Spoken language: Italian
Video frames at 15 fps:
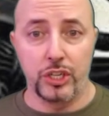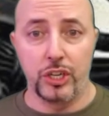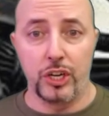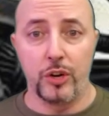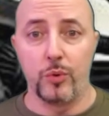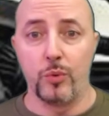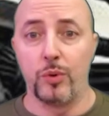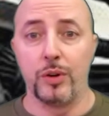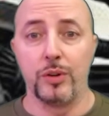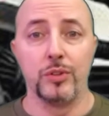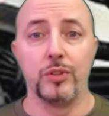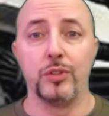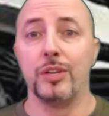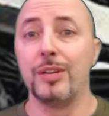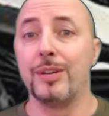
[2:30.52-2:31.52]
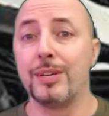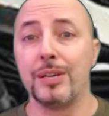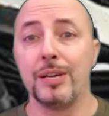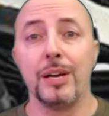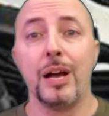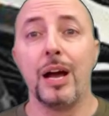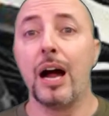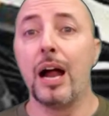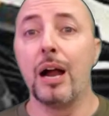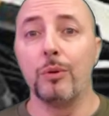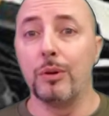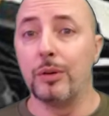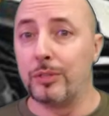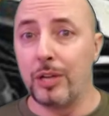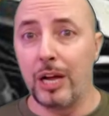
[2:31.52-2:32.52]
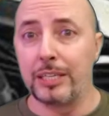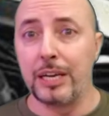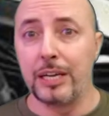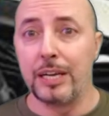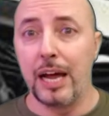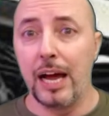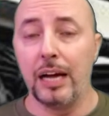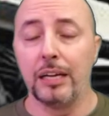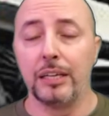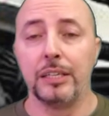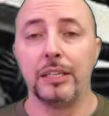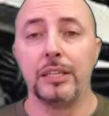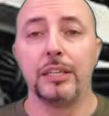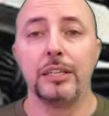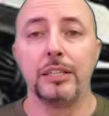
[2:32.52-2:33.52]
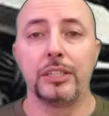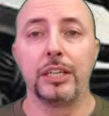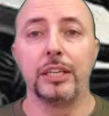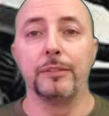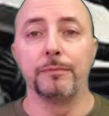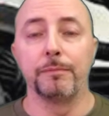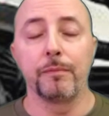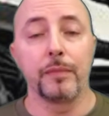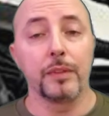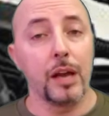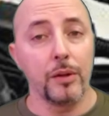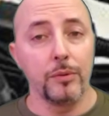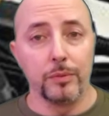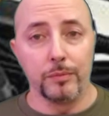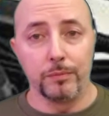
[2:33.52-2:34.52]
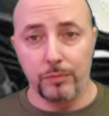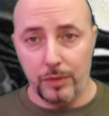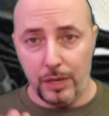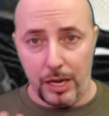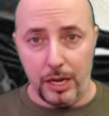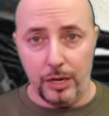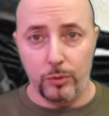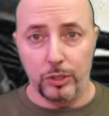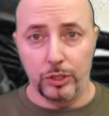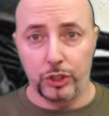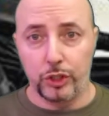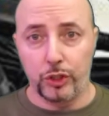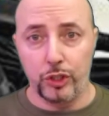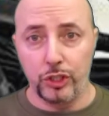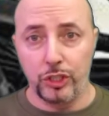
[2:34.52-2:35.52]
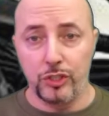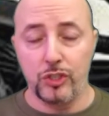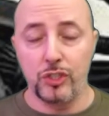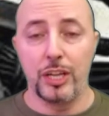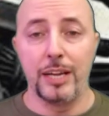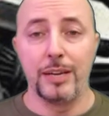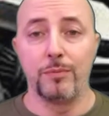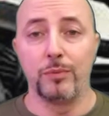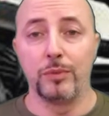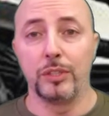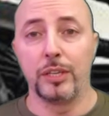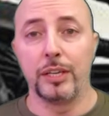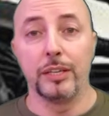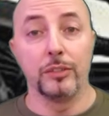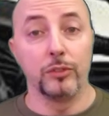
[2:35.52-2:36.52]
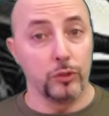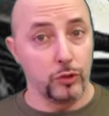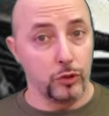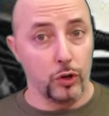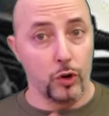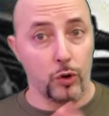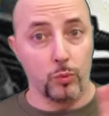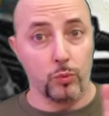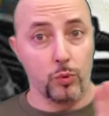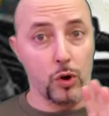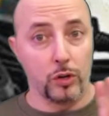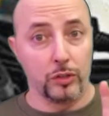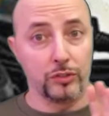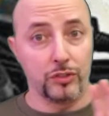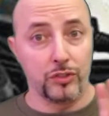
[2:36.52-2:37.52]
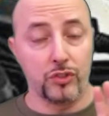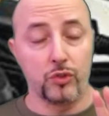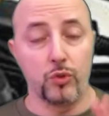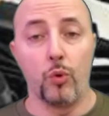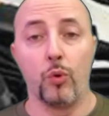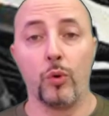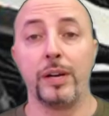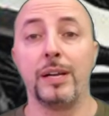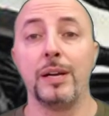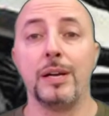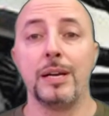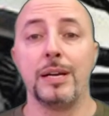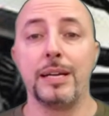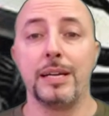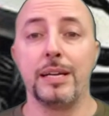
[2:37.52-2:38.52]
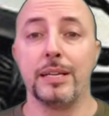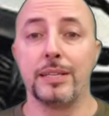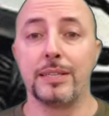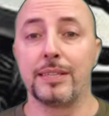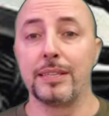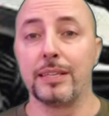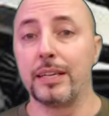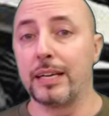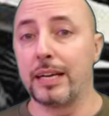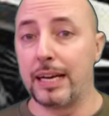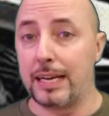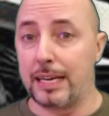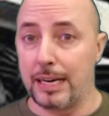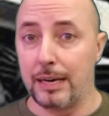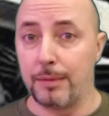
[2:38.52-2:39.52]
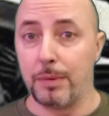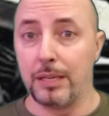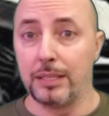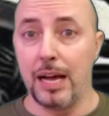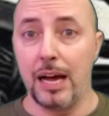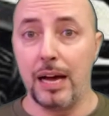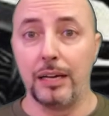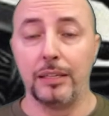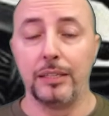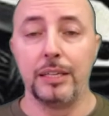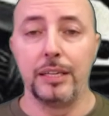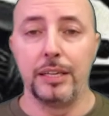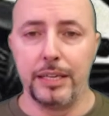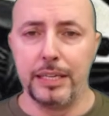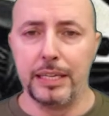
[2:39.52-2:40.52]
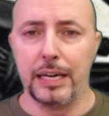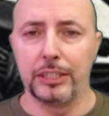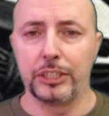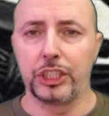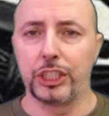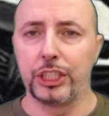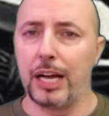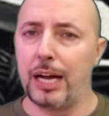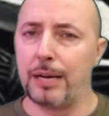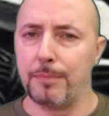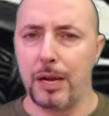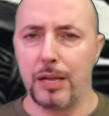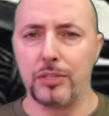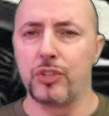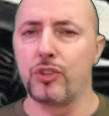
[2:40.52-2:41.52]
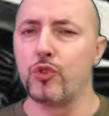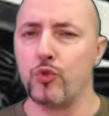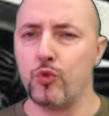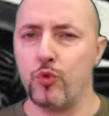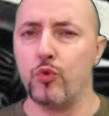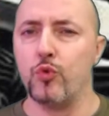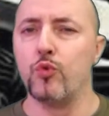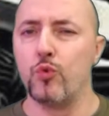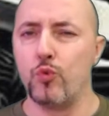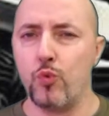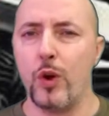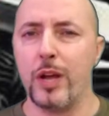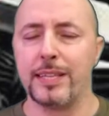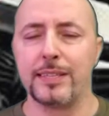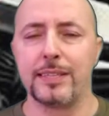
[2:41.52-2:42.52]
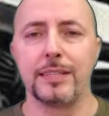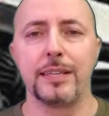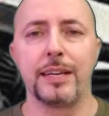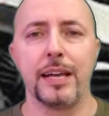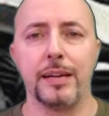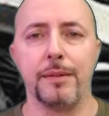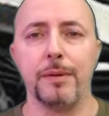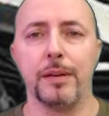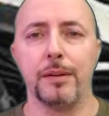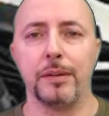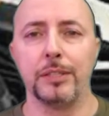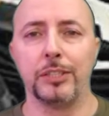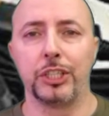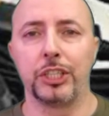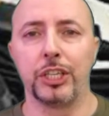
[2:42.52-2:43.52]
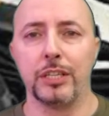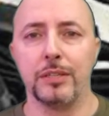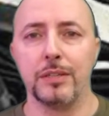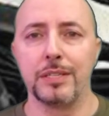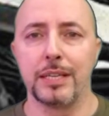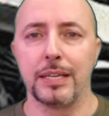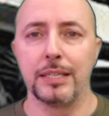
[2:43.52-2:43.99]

Per utilizzarlo infatti non bisogna di certo essere dei meccanici di Formula 1, basta semplicemente impostare la pressione desiderata sul display dell'apparecchio e applicare l'ugello del compressore, da cui fuoriesce l'aria, alla valvola della ruota.